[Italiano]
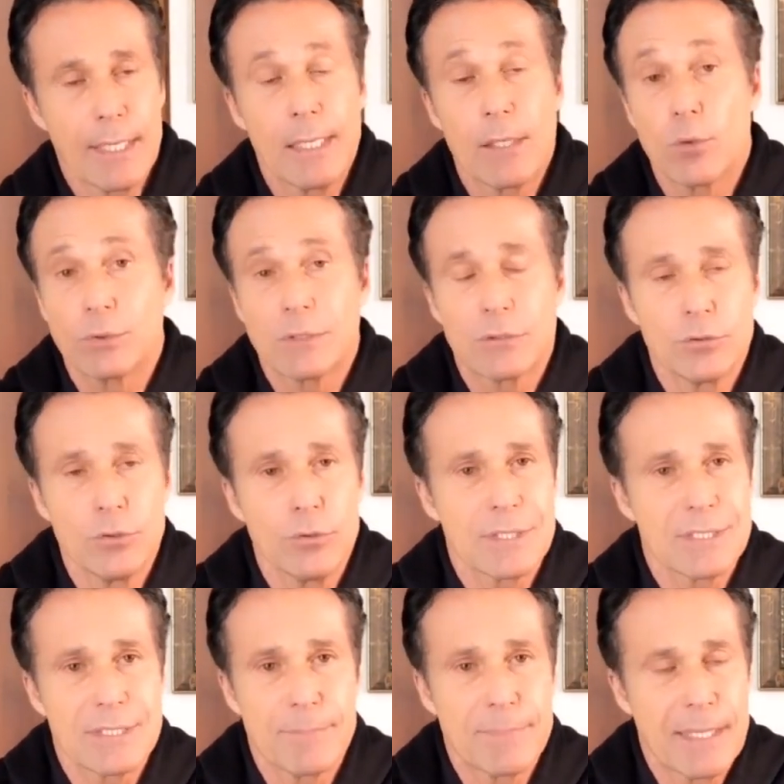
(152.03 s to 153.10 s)
Il glutatione
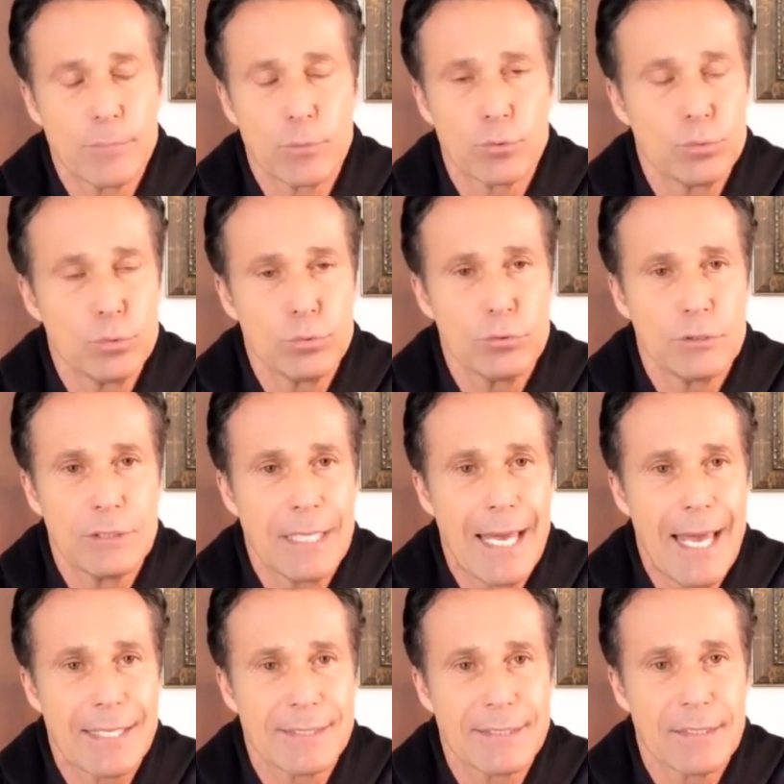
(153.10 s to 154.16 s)
sappiamo tutti
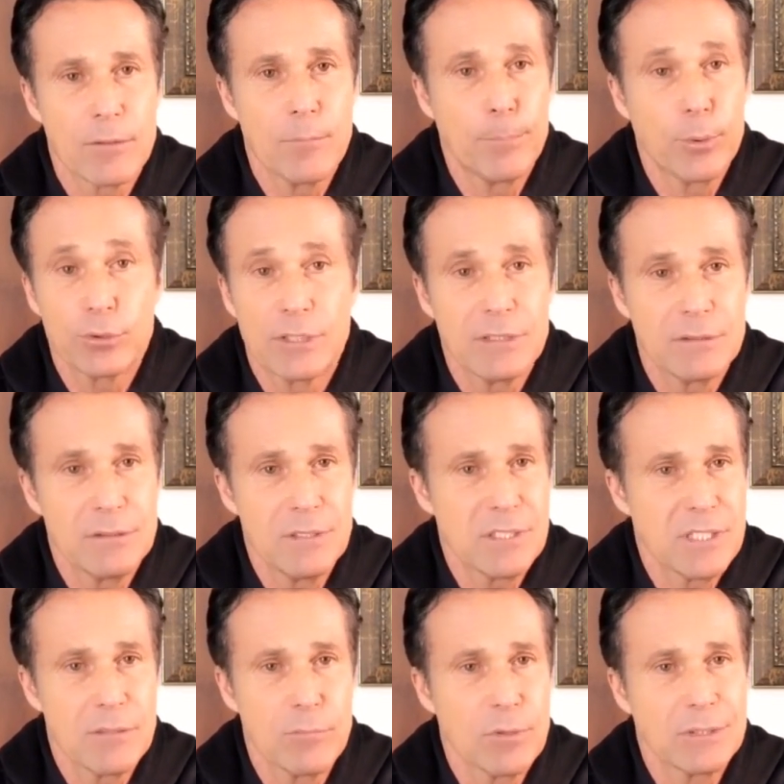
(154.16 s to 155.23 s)
essere un
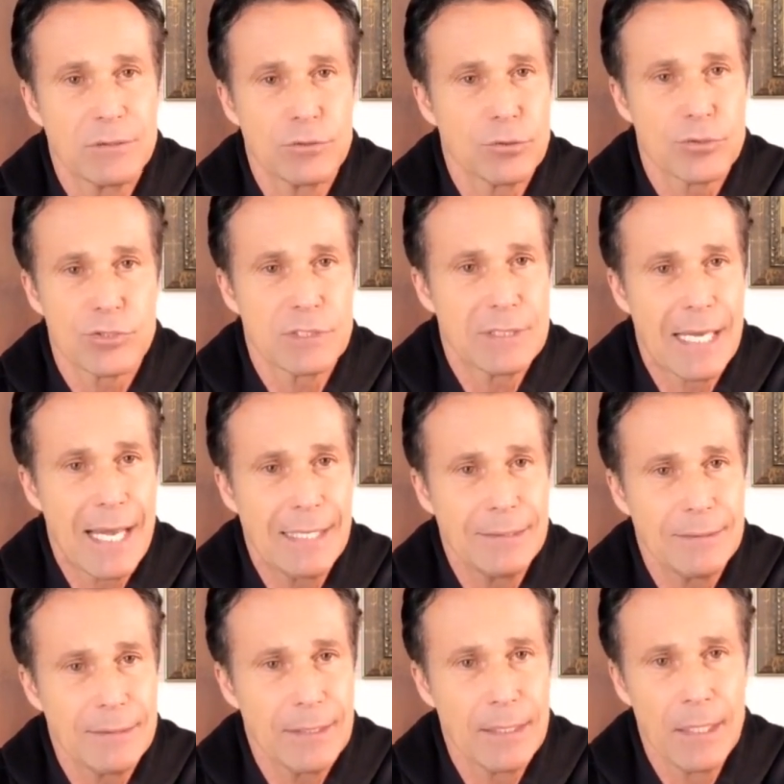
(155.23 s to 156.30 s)
potentissimo
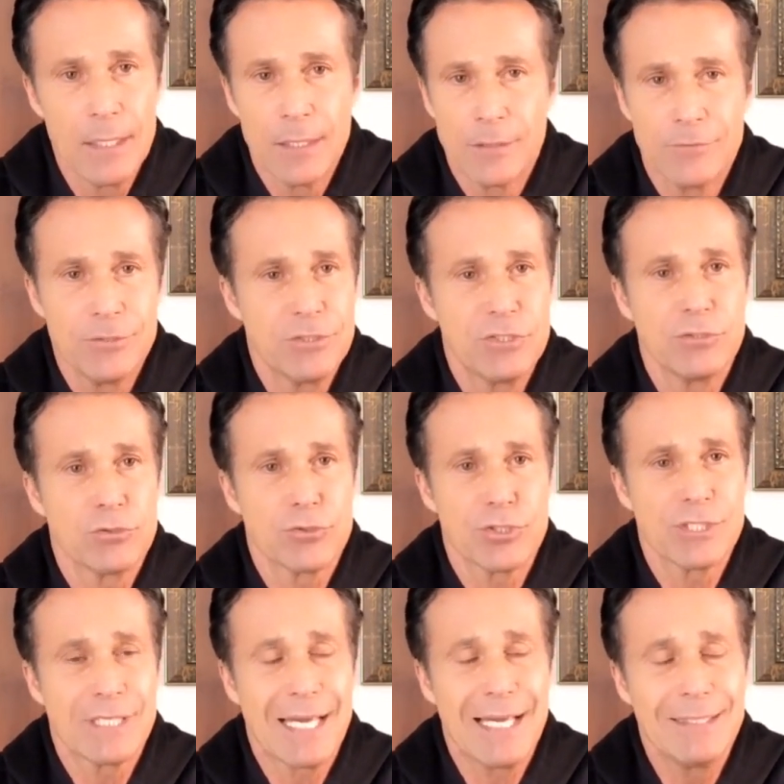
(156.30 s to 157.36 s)
antiossidante,
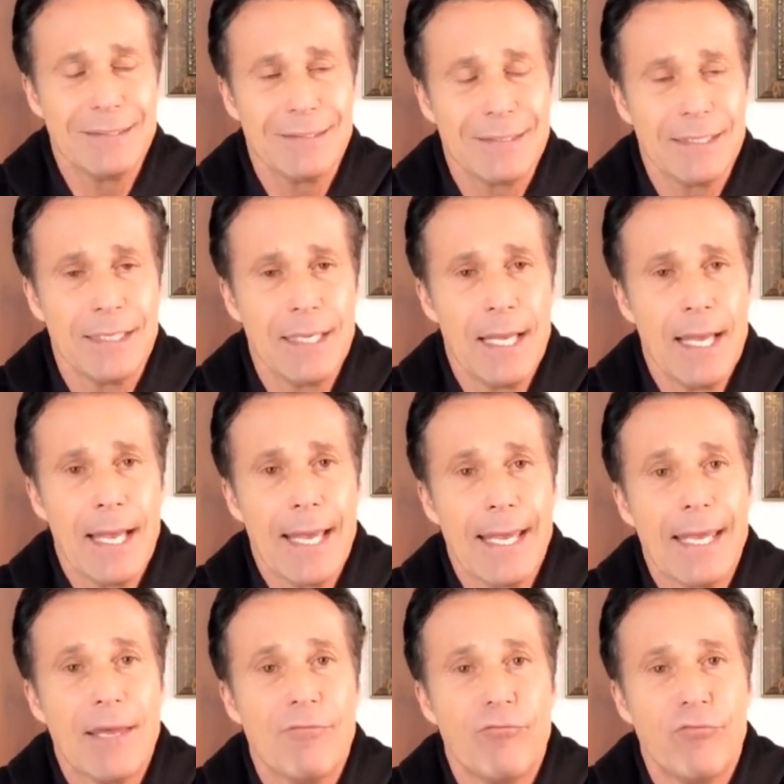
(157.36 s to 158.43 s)
disintossicante
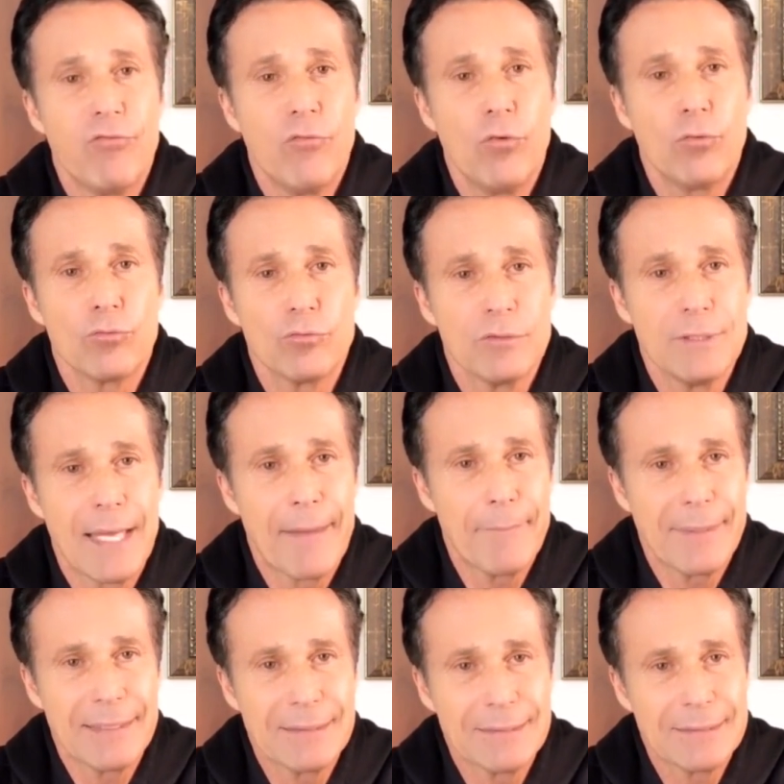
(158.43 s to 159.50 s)
e
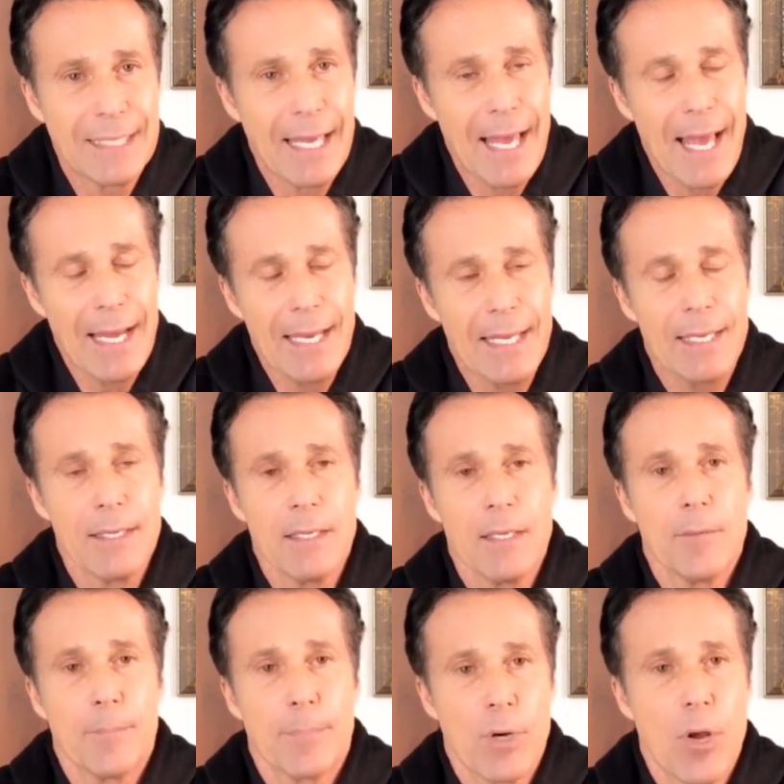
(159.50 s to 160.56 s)
fondamentale
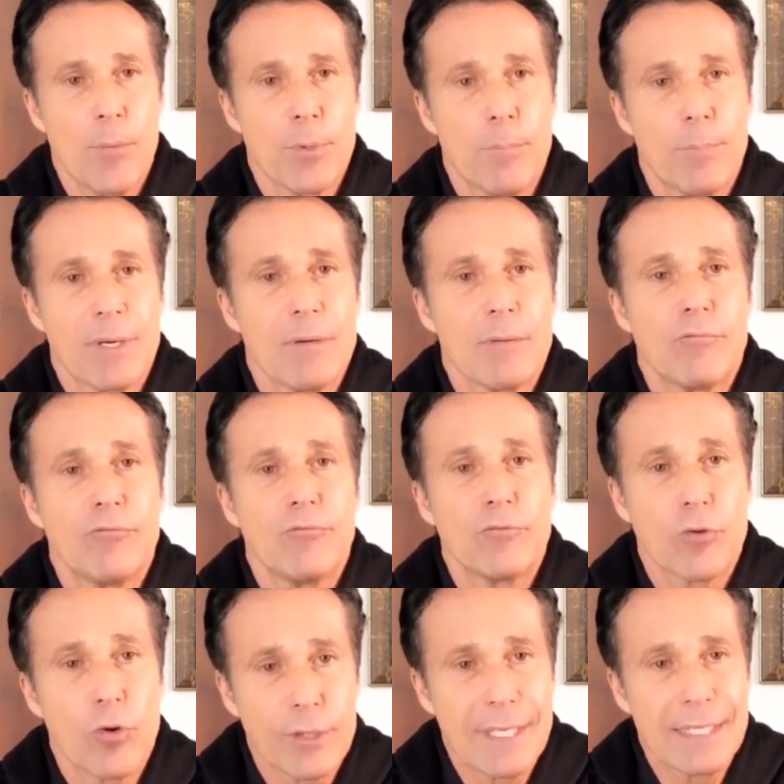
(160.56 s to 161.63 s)
proprio per il
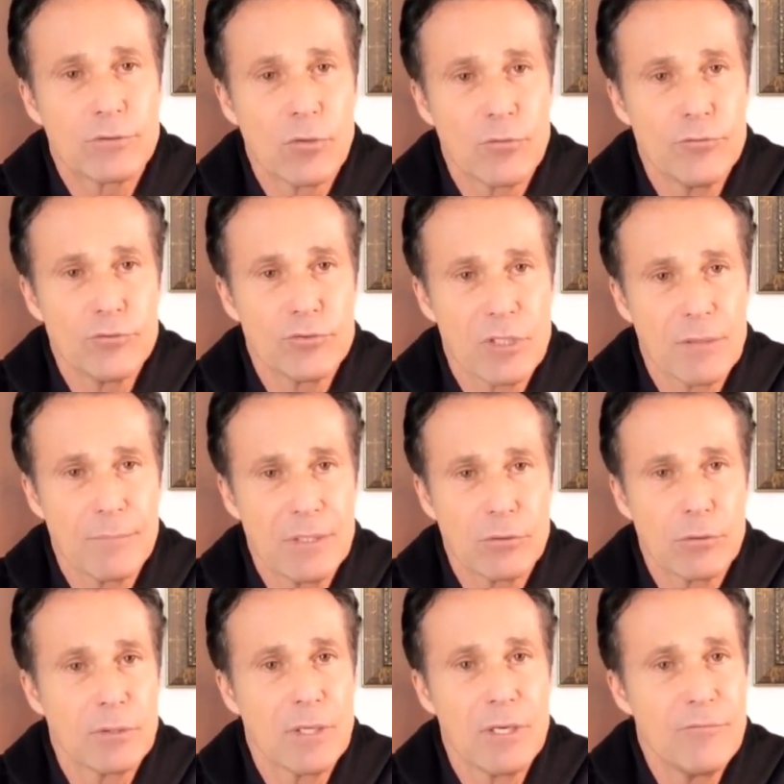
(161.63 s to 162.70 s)
corretto
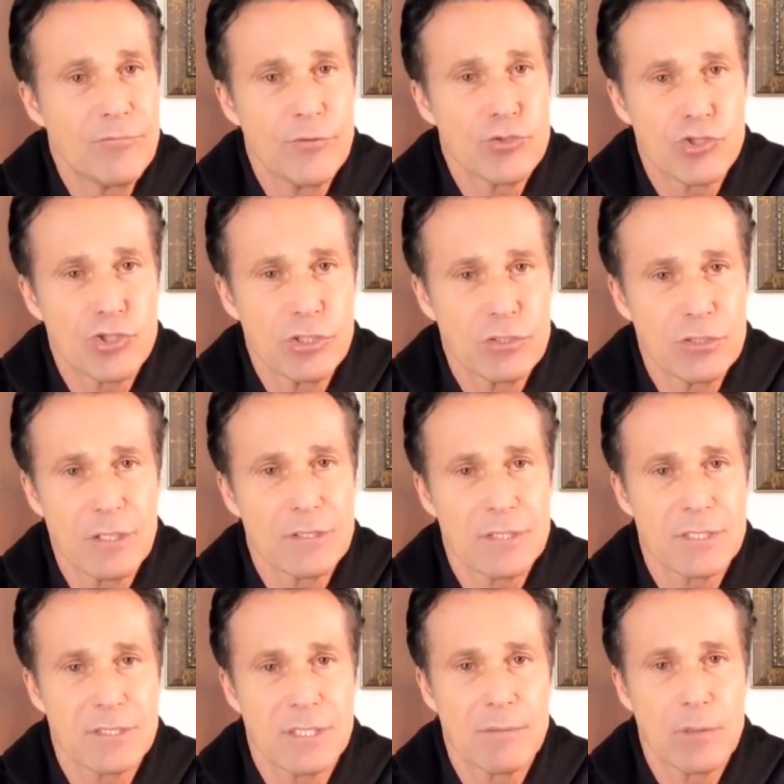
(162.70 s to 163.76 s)
funzionamento dei linfociti e del
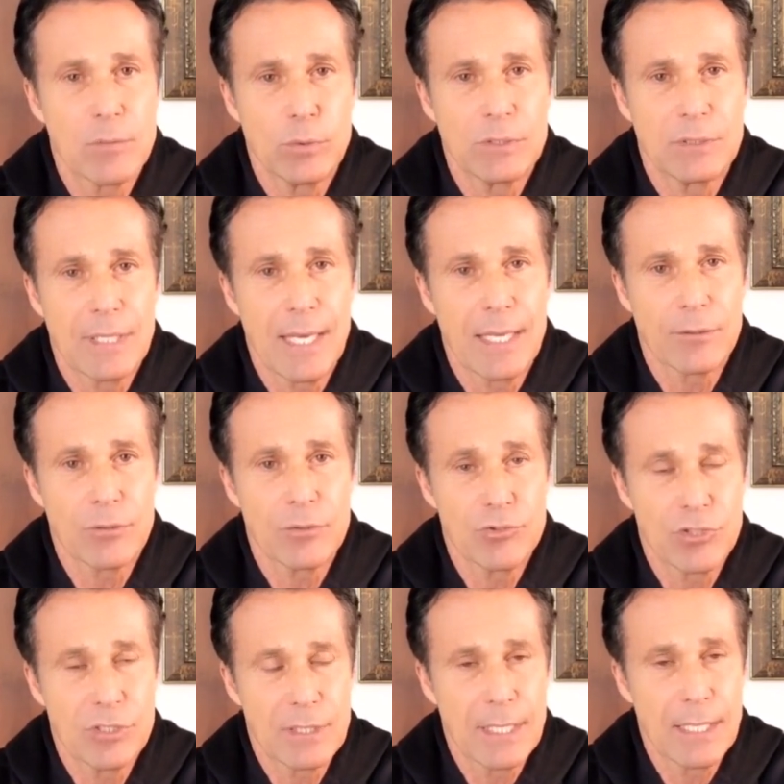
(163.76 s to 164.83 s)
sistema immunitario in
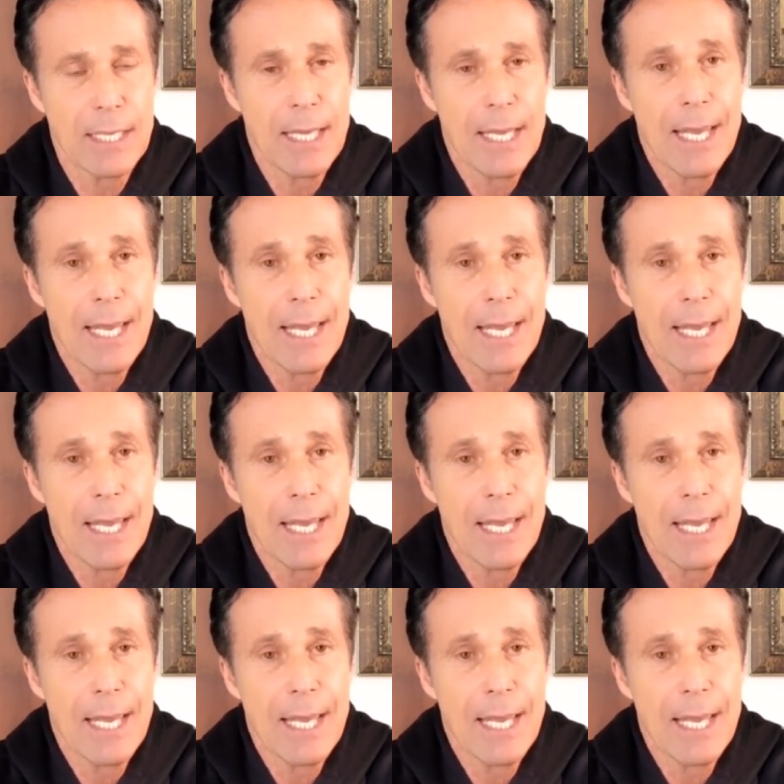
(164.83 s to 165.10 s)
genere.